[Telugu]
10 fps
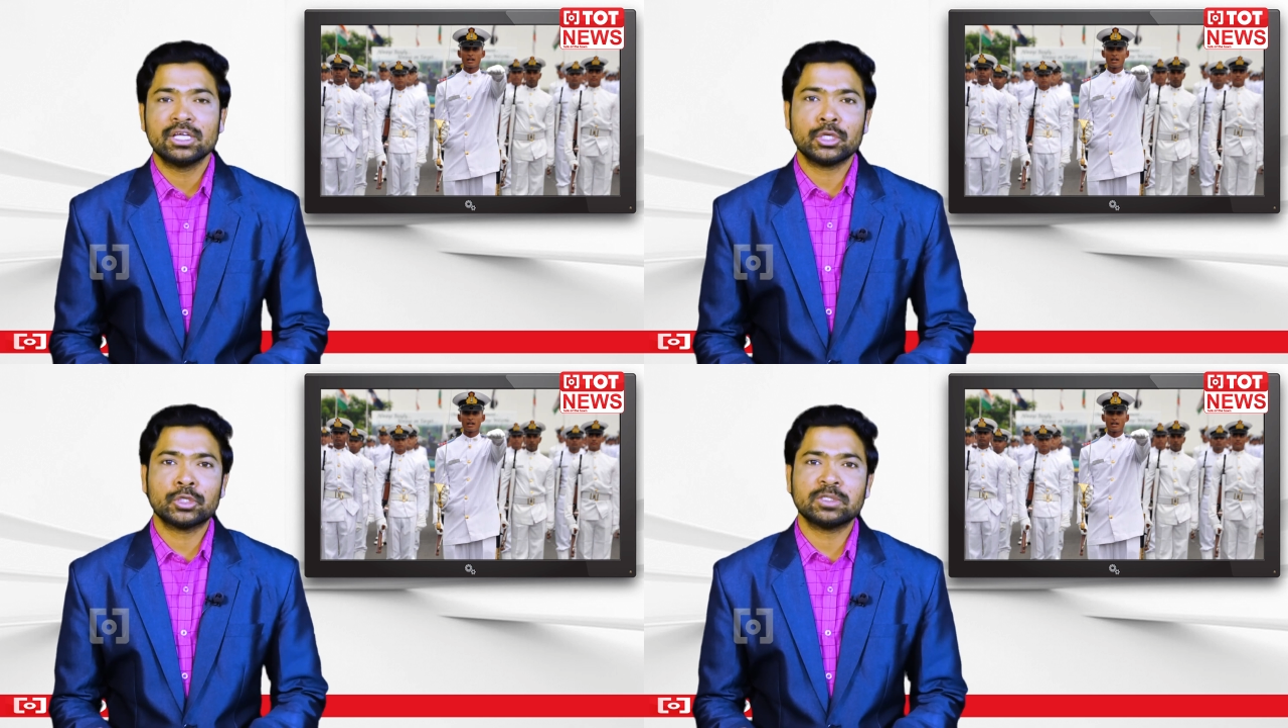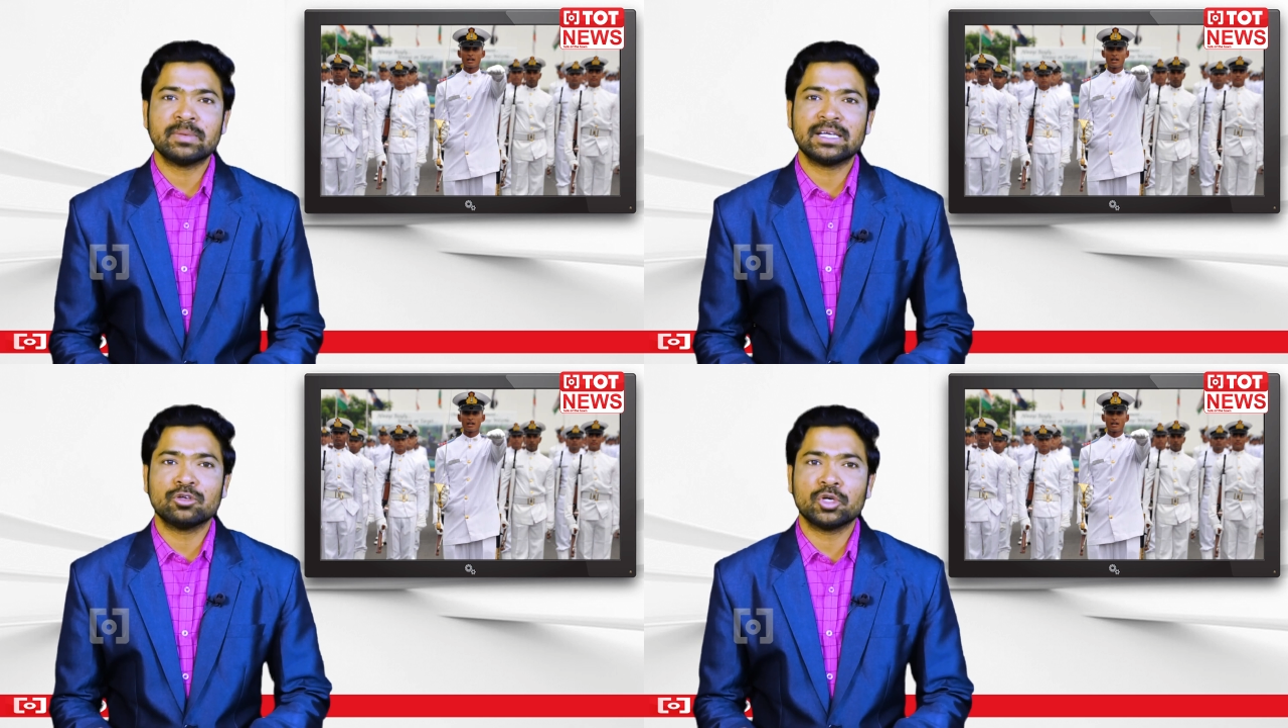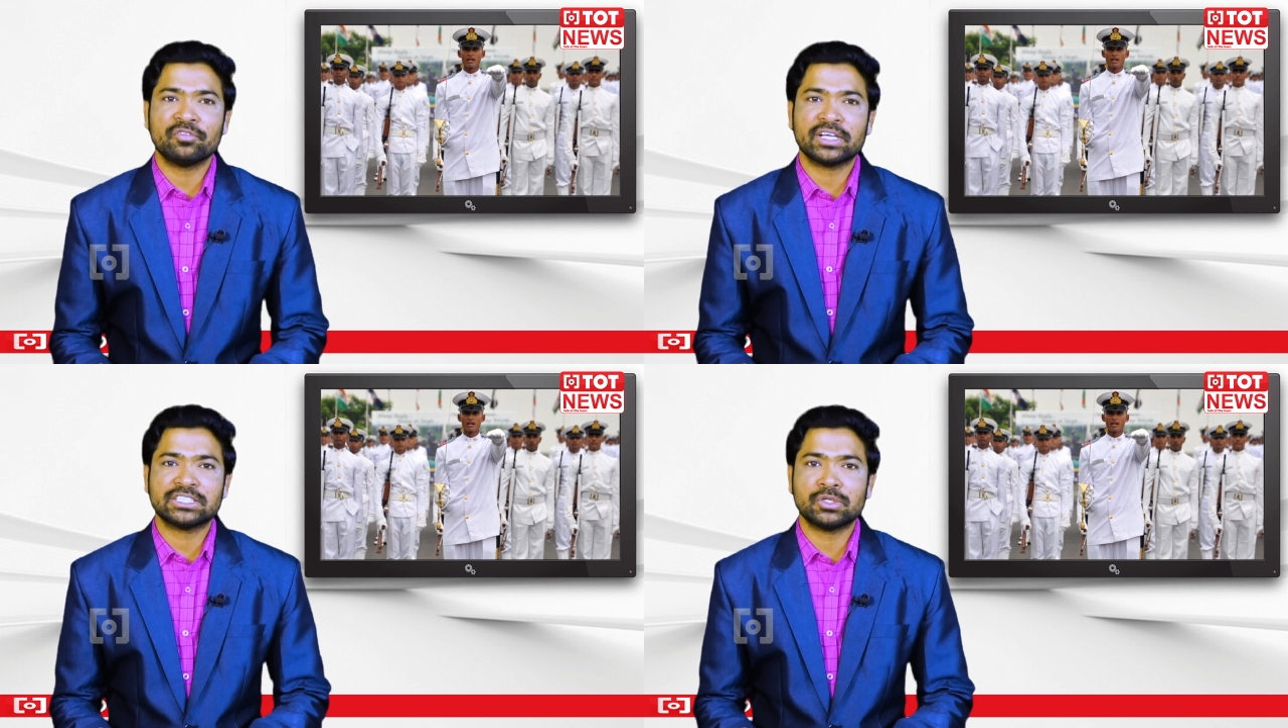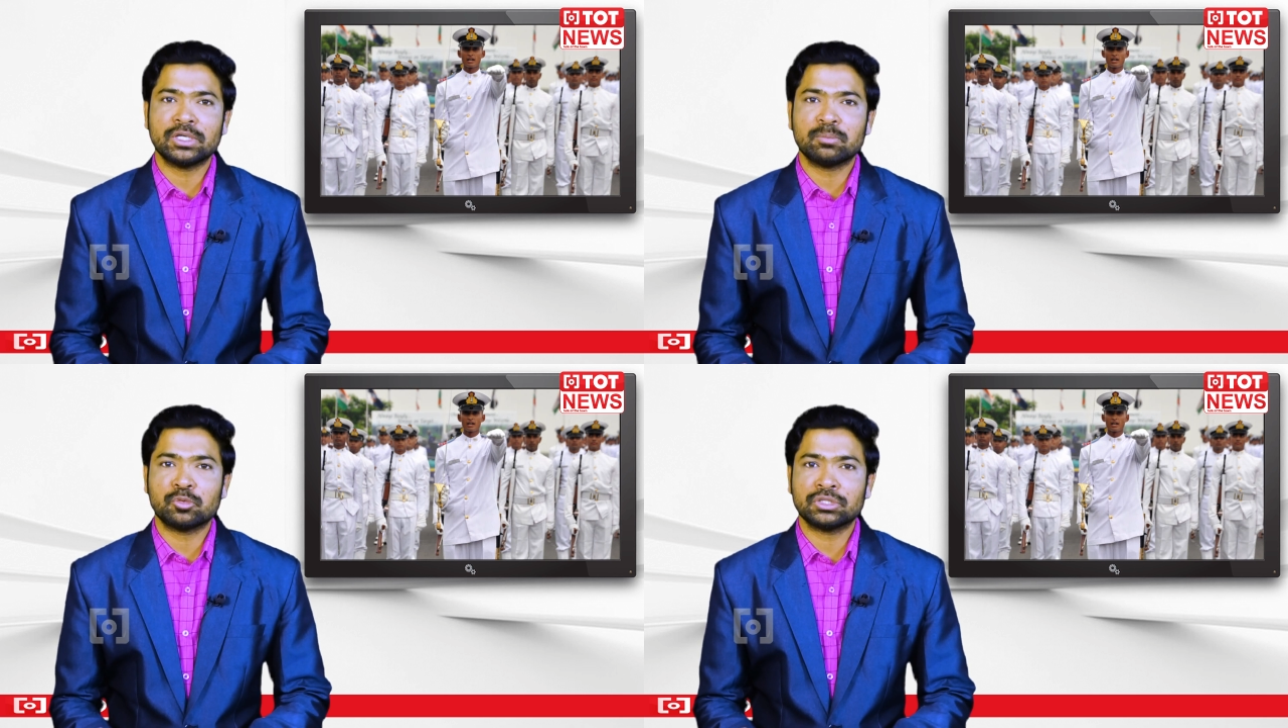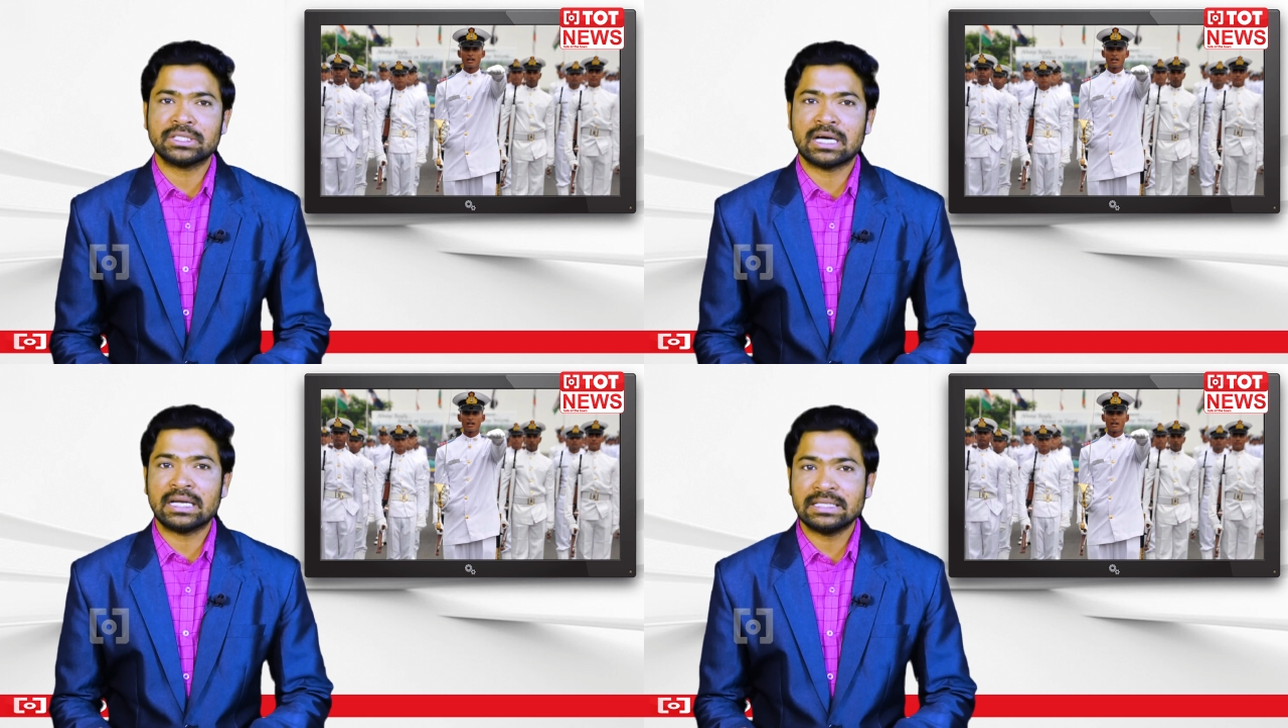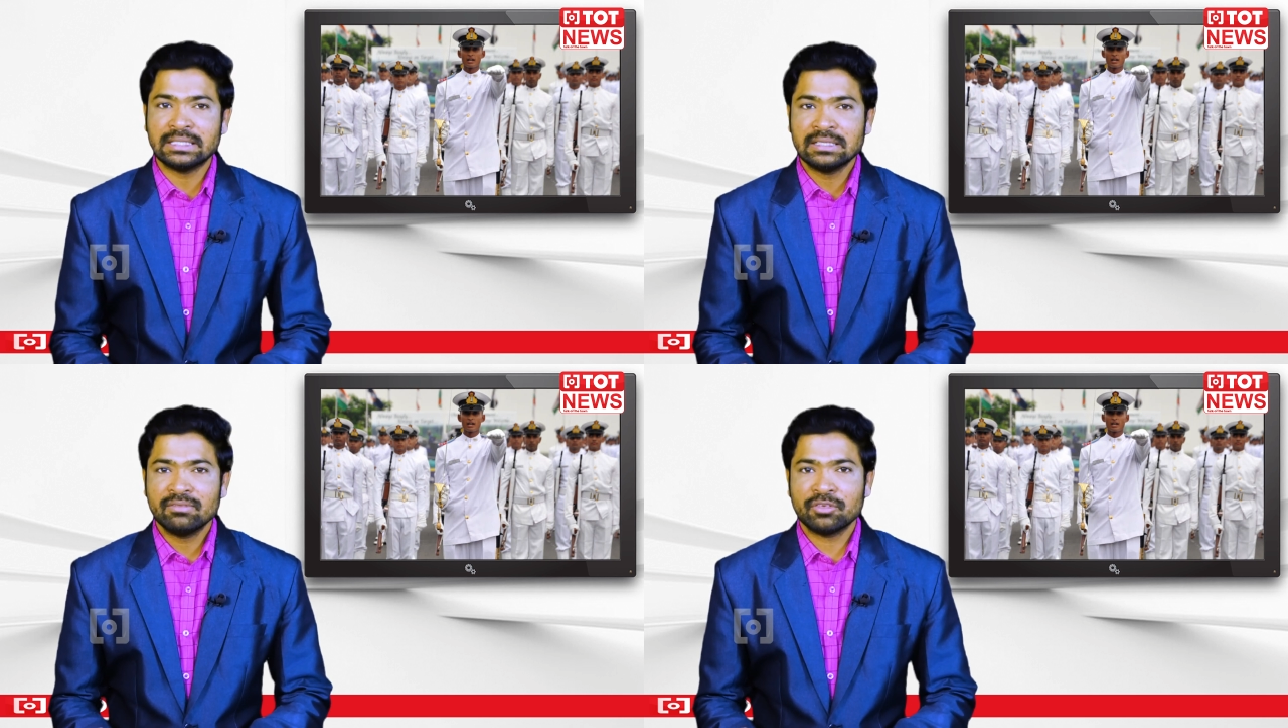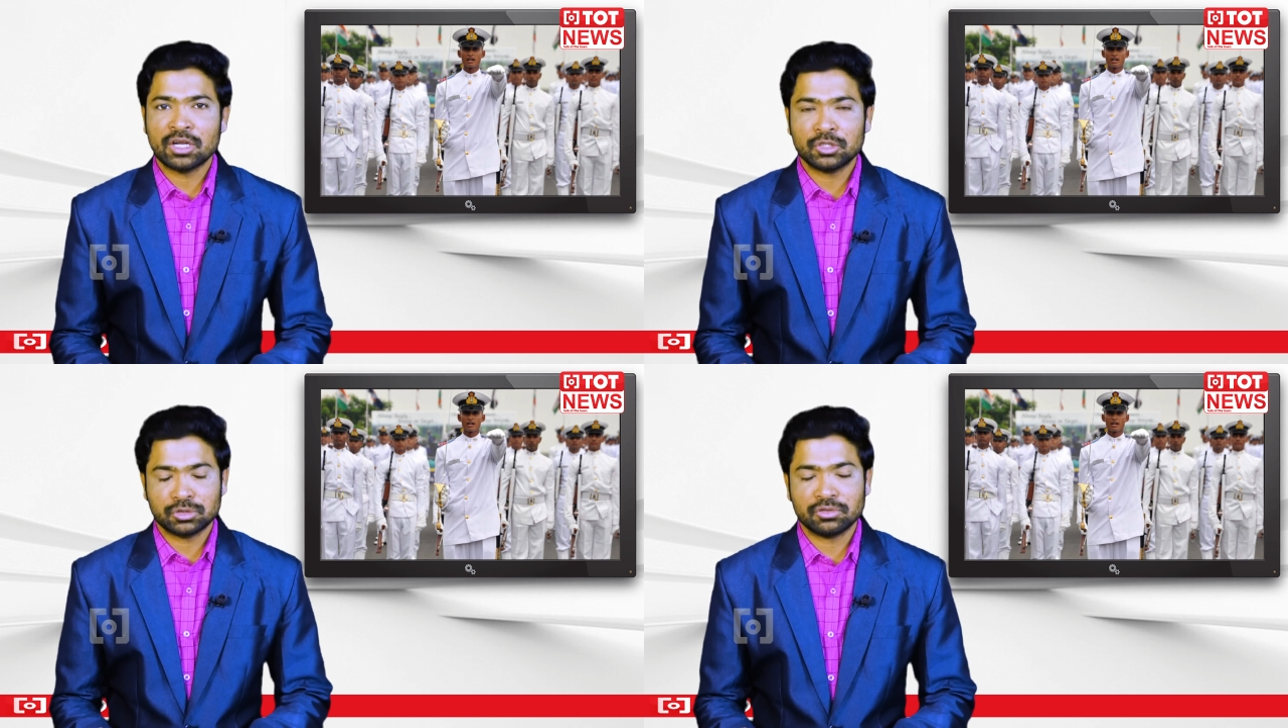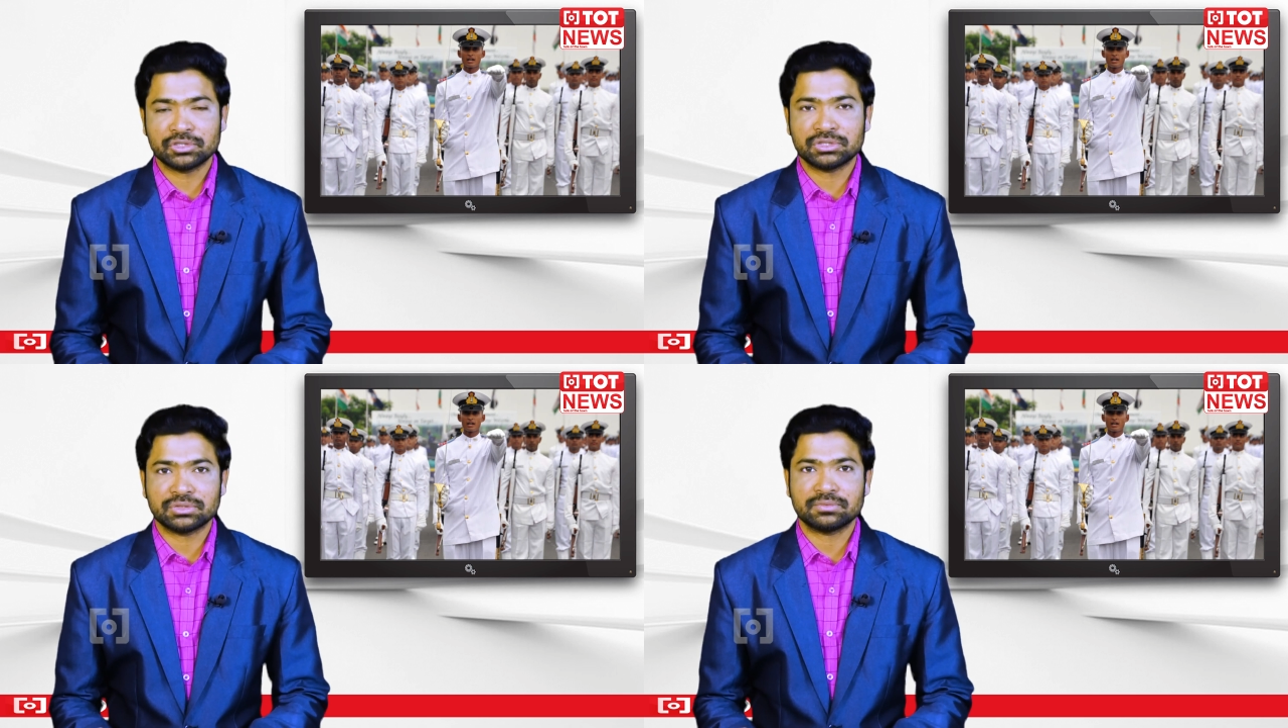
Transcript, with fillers: రిక్రూట్మెంట్ నోటిఫికేషన్ నుండి పూర్తి ఖాళీ వివరాలు చూడవచ్చు